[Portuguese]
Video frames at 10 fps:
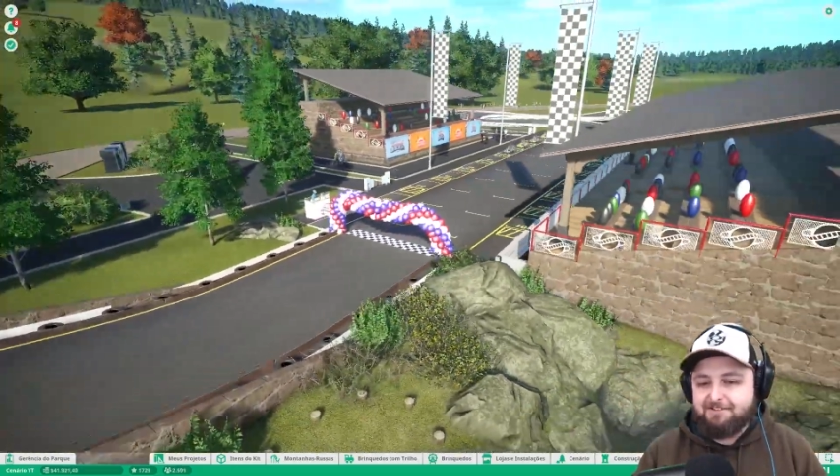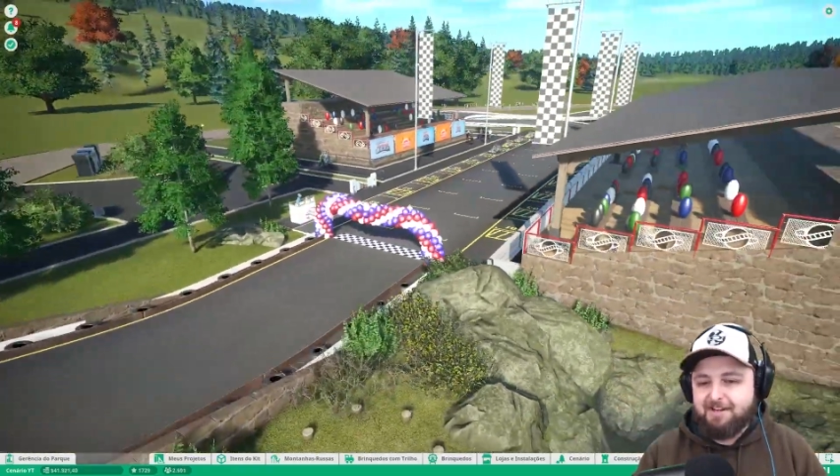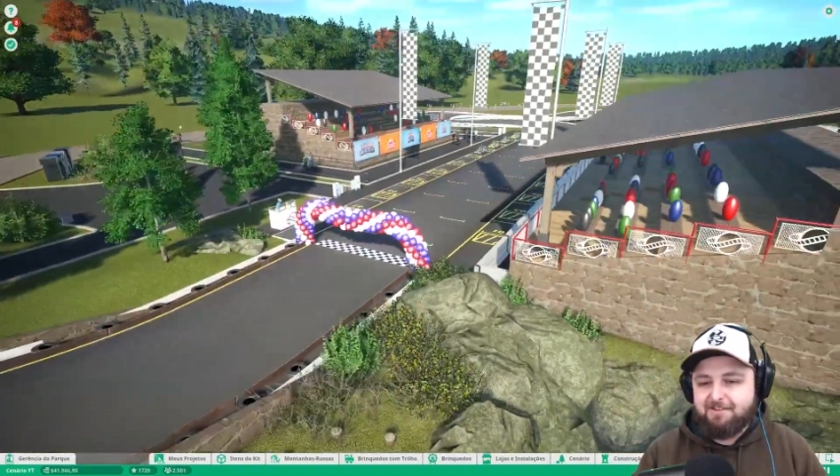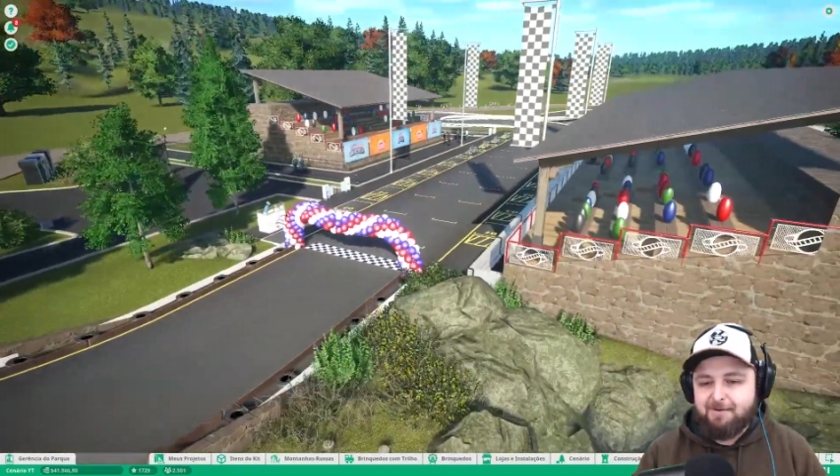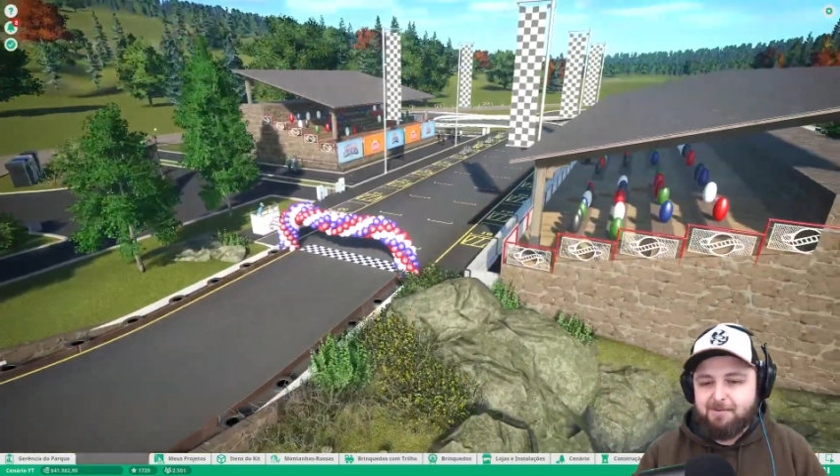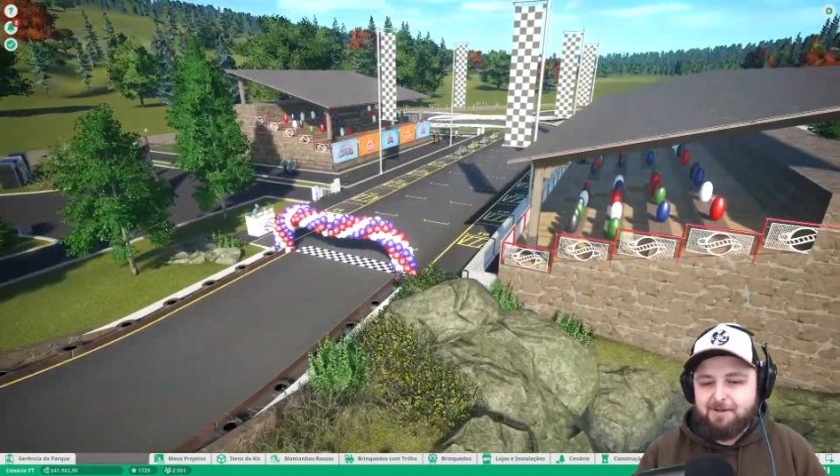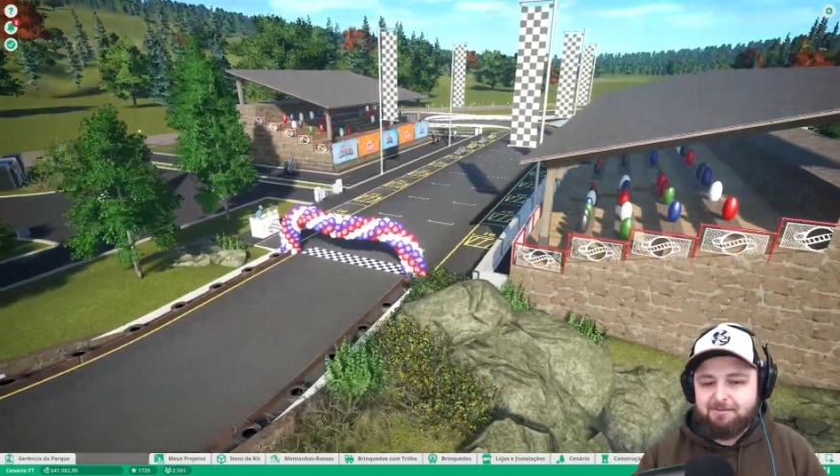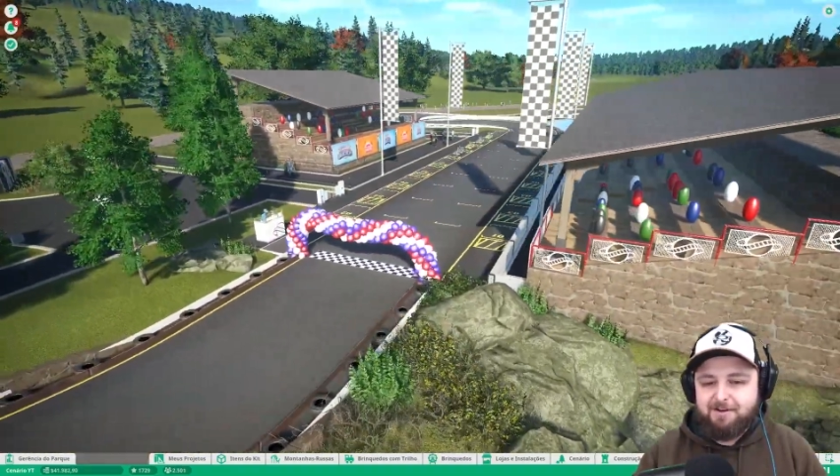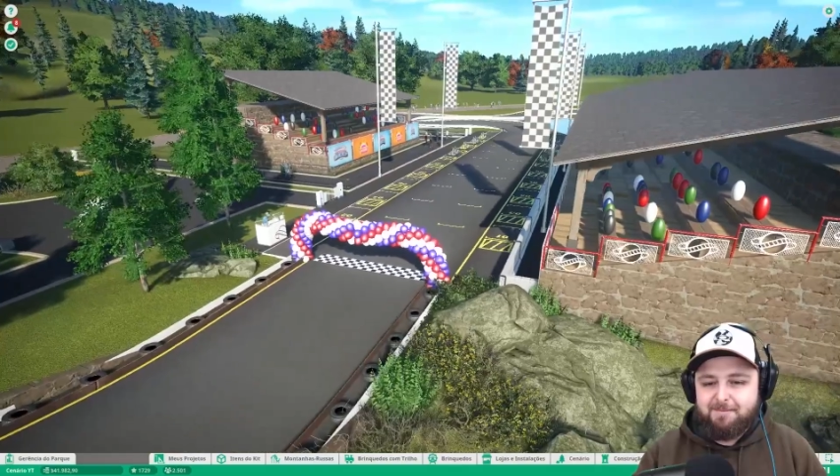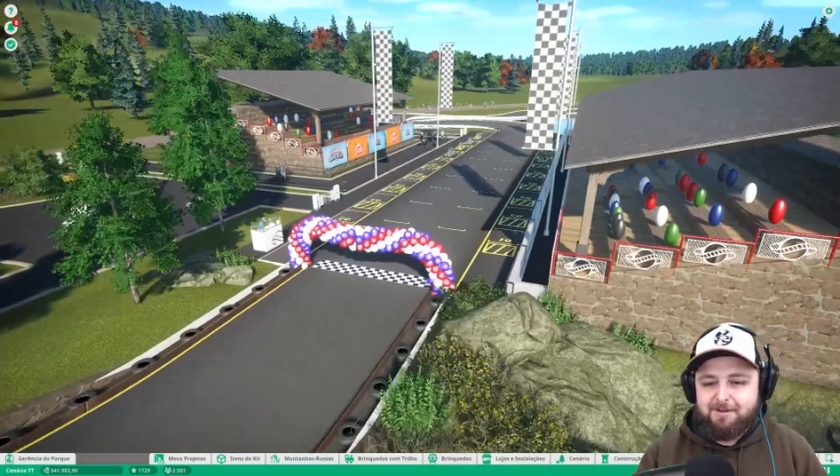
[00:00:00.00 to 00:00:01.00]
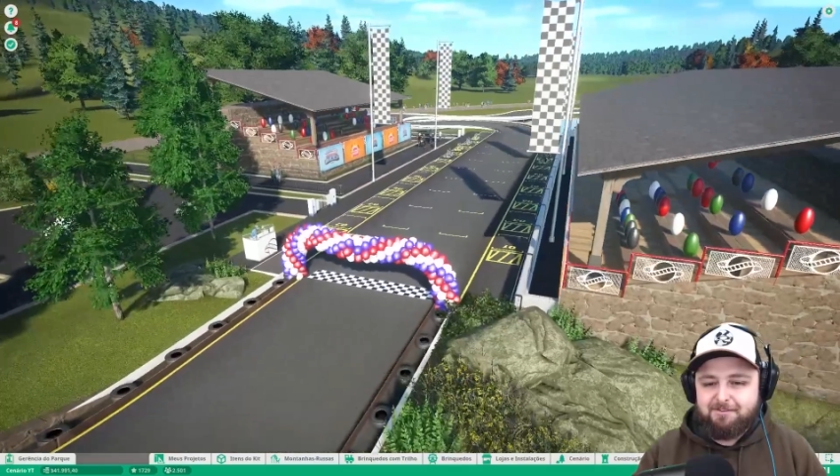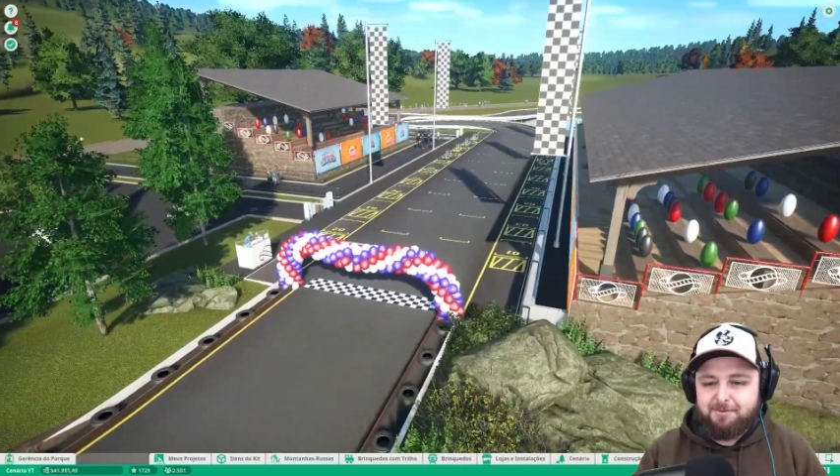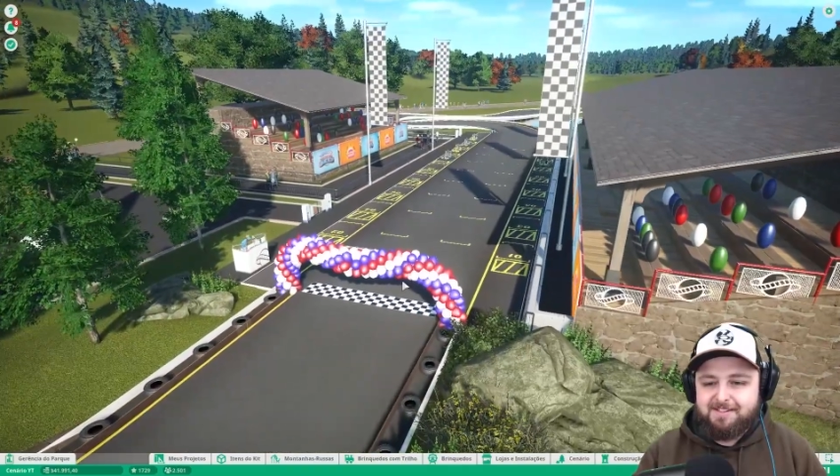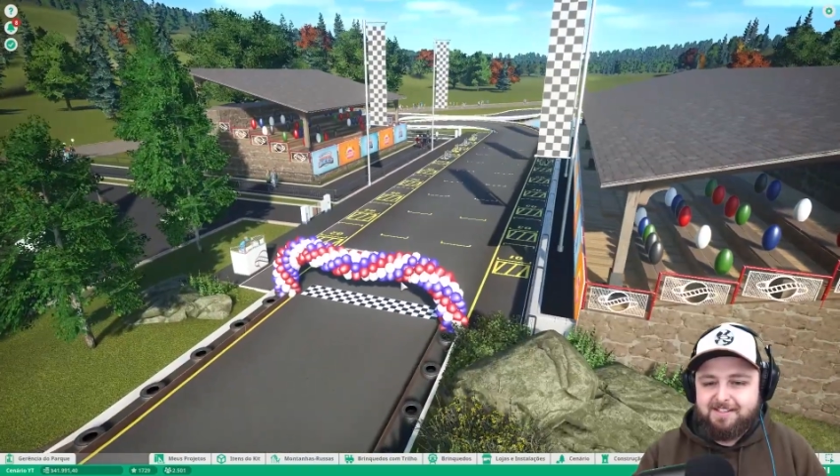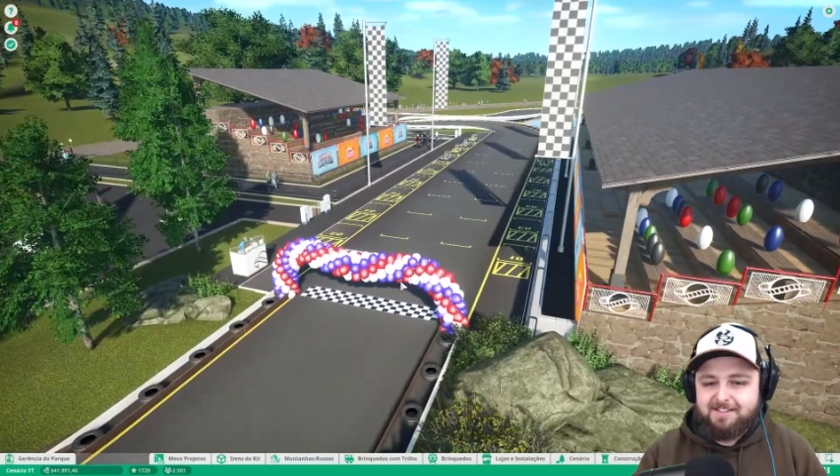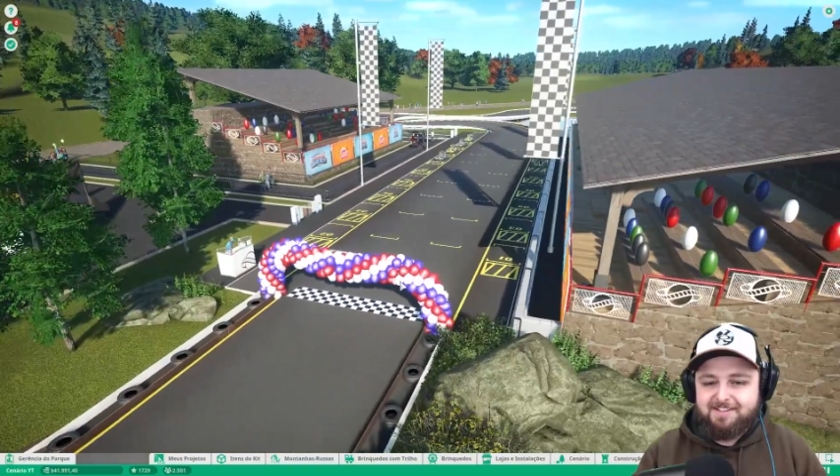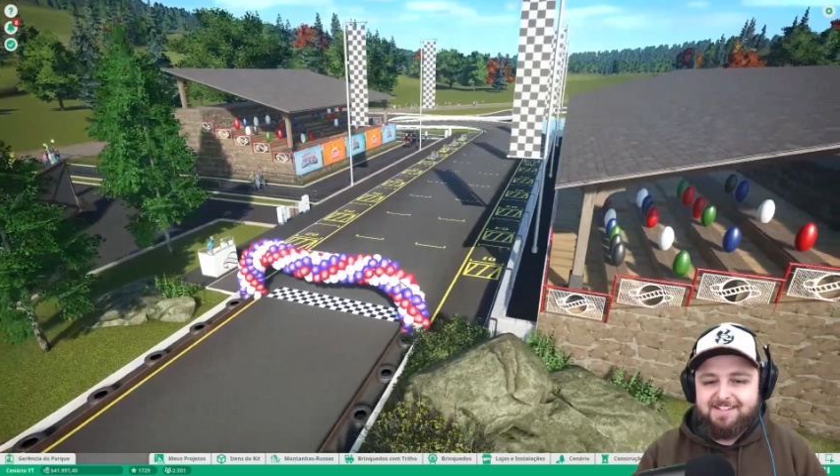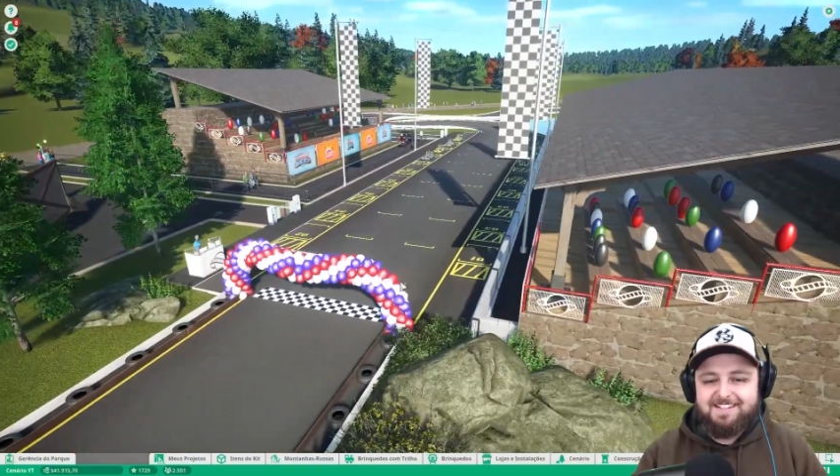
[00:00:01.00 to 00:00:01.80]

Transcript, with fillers: Já, já mostro, já mostro. Aguenta aí.